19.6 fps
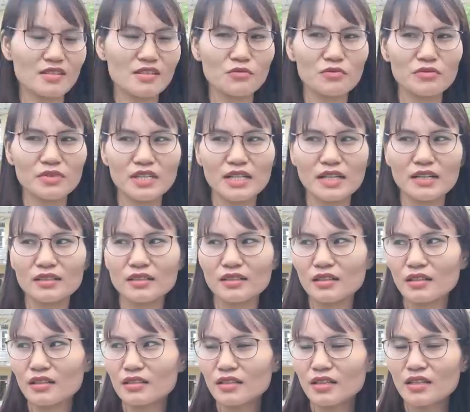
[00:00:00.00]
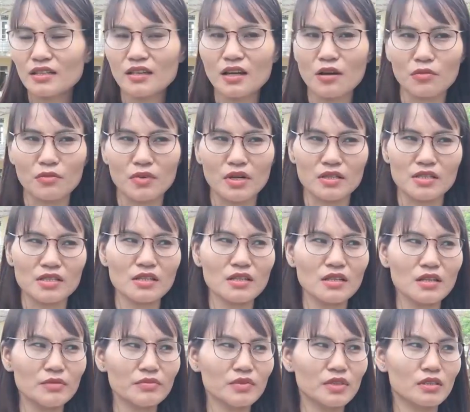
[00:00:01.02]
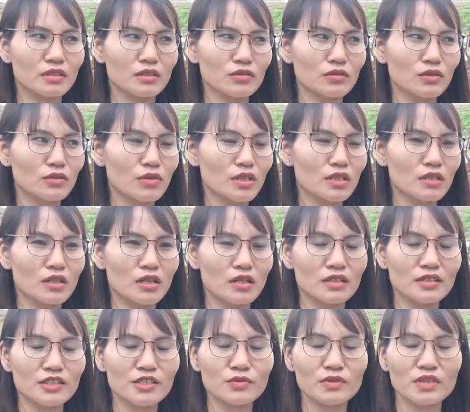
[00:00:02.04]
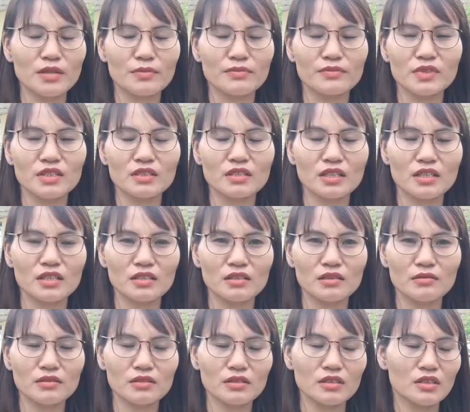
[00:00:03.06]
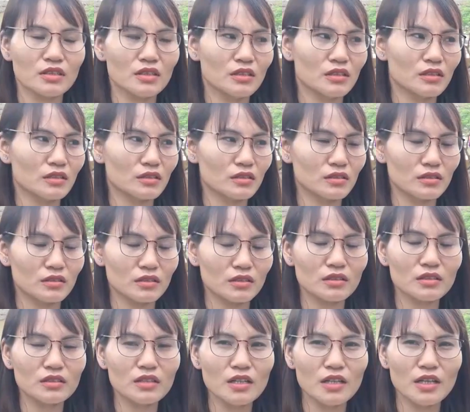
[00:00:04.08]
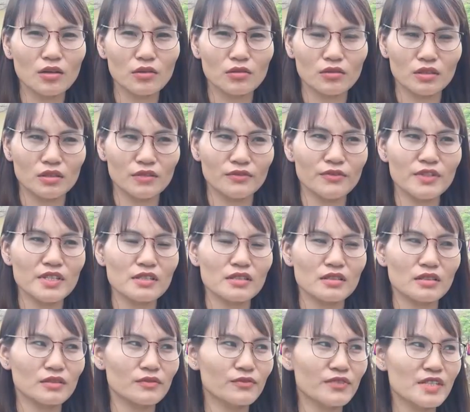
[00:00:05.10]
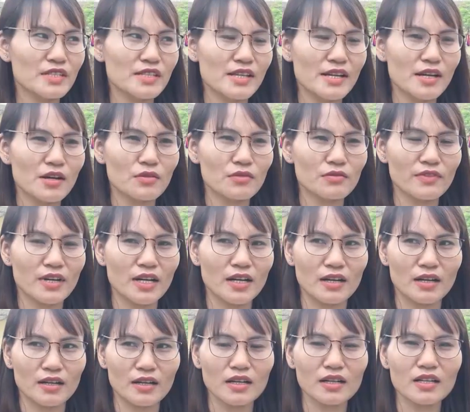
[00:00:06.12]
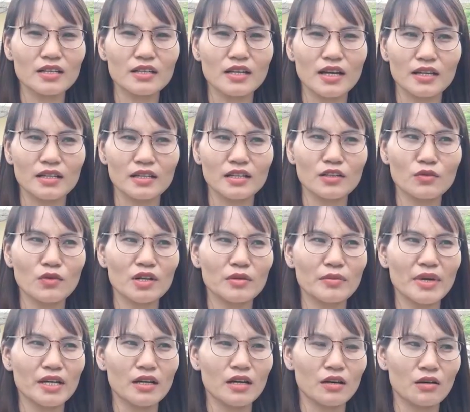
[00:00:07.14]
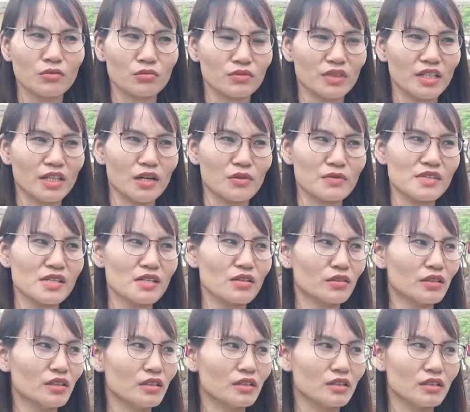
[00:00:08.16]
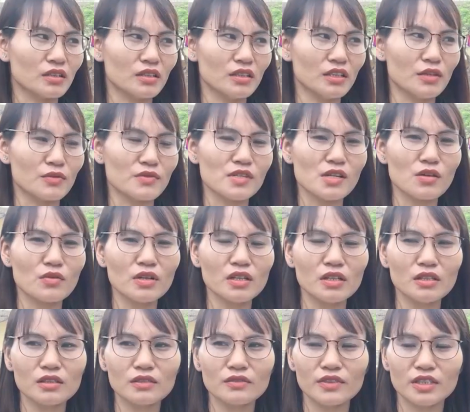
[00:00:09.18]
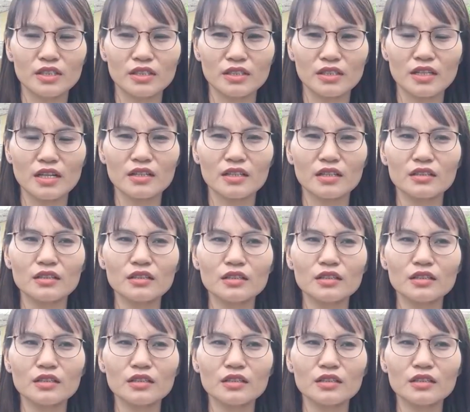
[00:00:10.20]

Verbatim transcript: Trong các tiết học ở trên lớp thì tôi luôn ờ, siêu tầm những cái ờ, tư liệu, ờ, video và các hình ảnh liên quan bài học để học sinh có thể hiểu sâu hơn về các kiến